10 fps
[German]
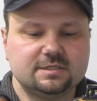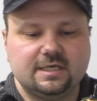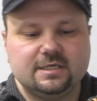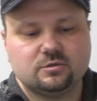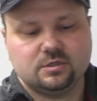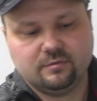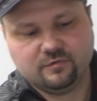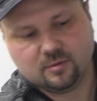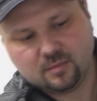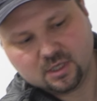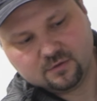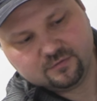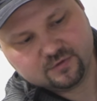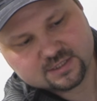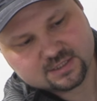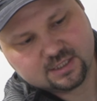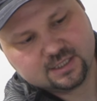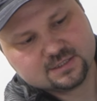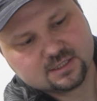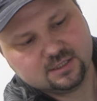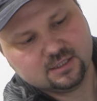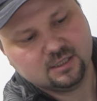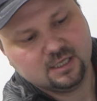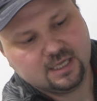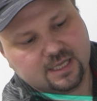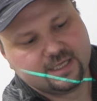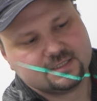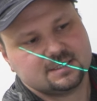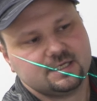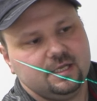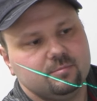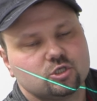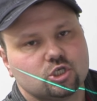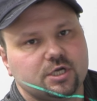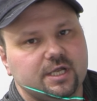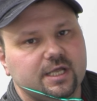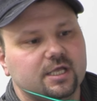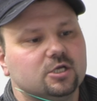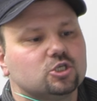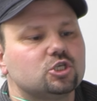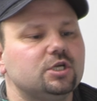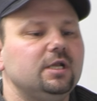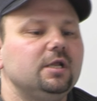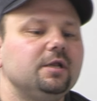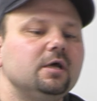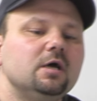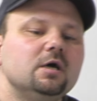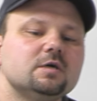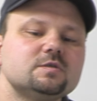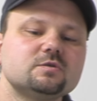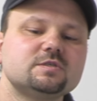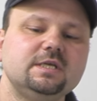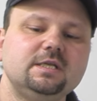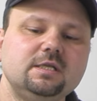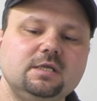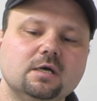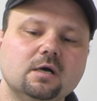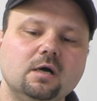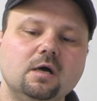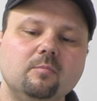Ich zeige es euch einfach mal, wenn wir jetzt den Laser hier extrem schräg stellen, so seht ihr,